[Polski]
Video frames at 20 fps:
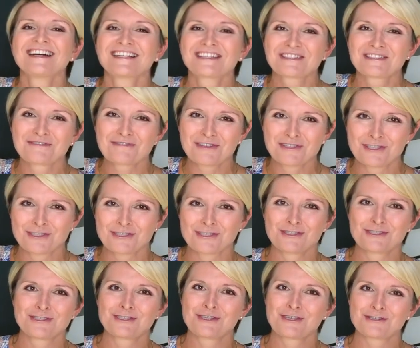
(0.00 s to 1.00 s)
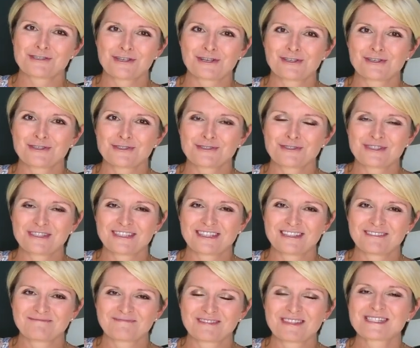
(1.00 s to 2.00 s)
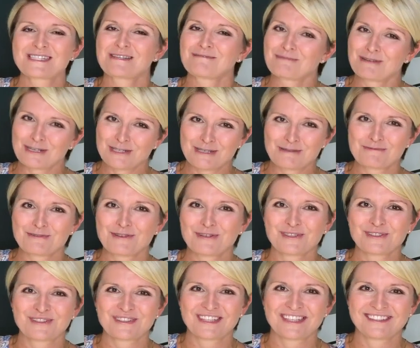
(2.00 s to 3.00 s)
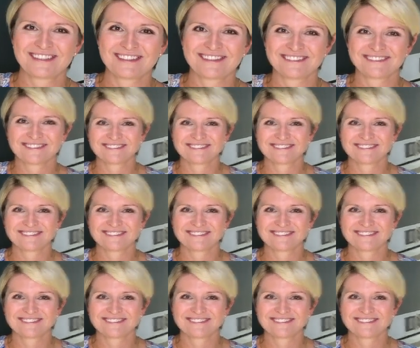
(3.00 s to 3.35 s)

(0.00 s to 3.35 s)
Dowiecie się z dzisiejszego odcinka. Zapraszam do oglądania.